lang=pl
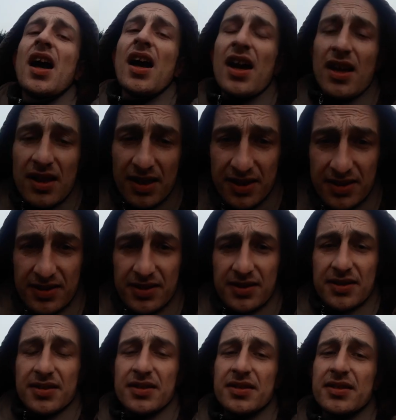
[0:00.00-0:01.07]
ale
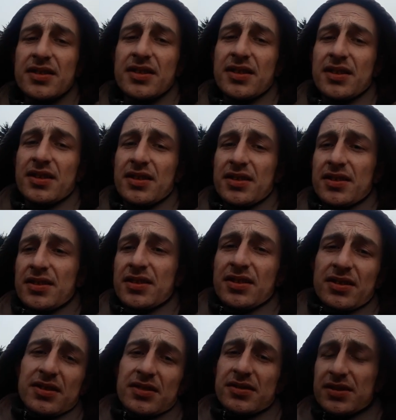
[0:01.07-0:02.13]
e,
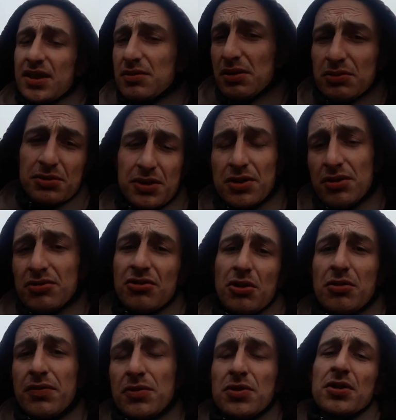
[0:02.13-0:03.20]
te ładunki
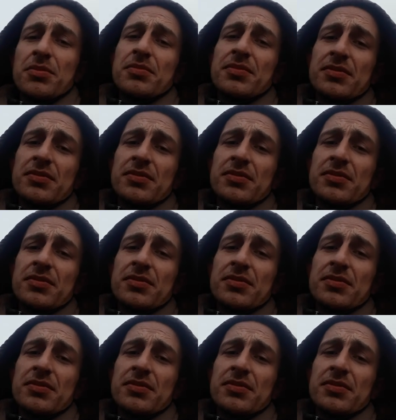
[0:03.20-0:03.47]
oddziaływują.